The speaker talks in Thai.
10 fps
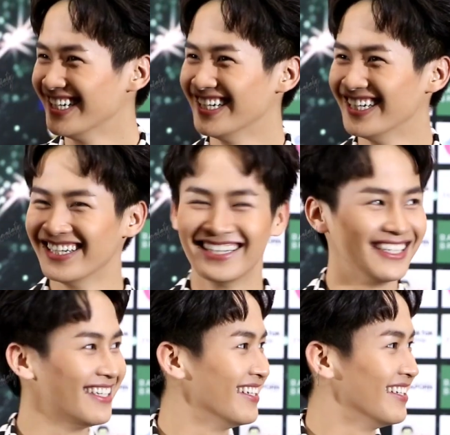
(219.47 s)
ได้เห็นระบบ
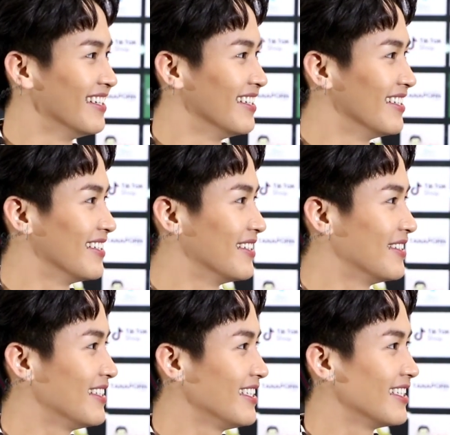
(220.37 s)
พี่เบิ้ลก็มีแซ
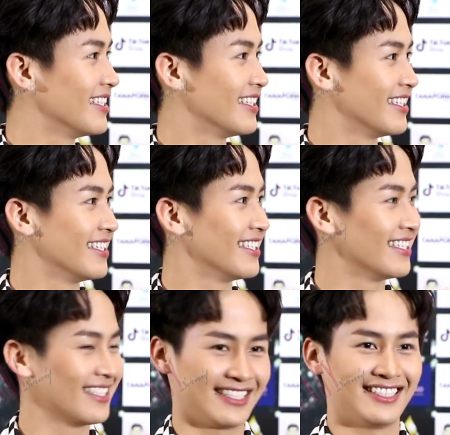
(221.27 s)
วลงไอจี
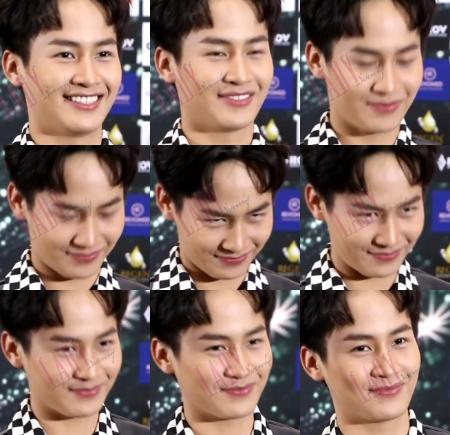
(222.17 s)
ส่วนตัวด้วยเหมือนกัน
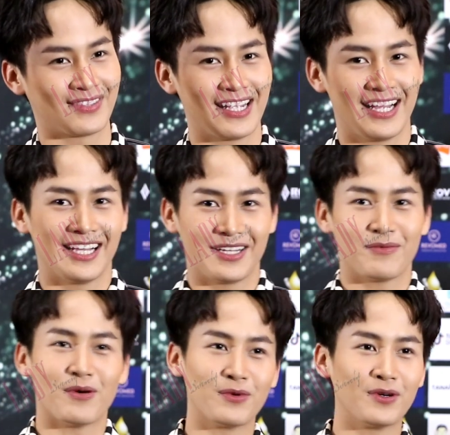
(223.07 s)

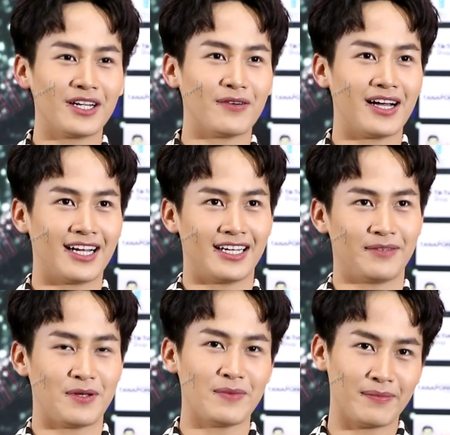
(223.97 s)
ผมรู้เลยว่า
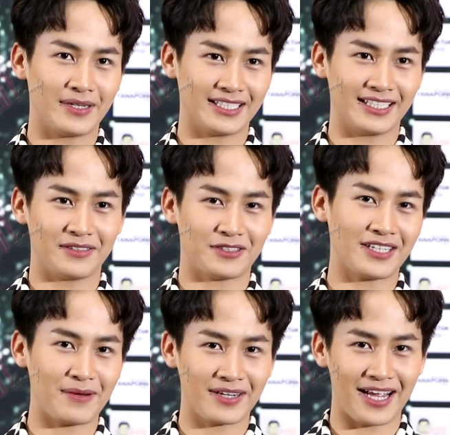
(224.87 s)
พี่เบิ้ลมาถึงต้อ
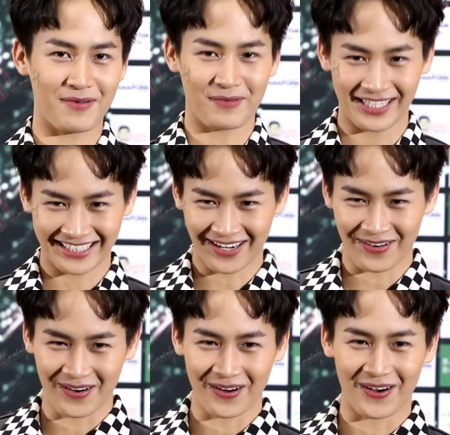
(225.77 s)
งทำยังไง ผมก็เลยตั้ง
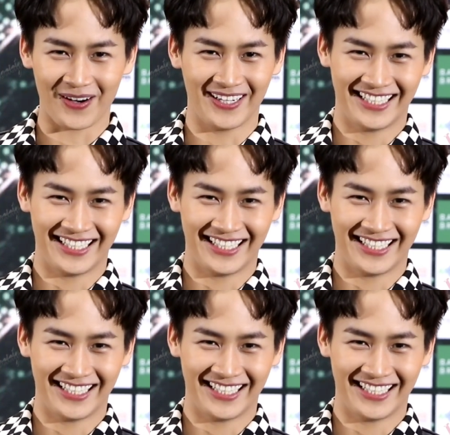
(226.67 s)
กล้องรอ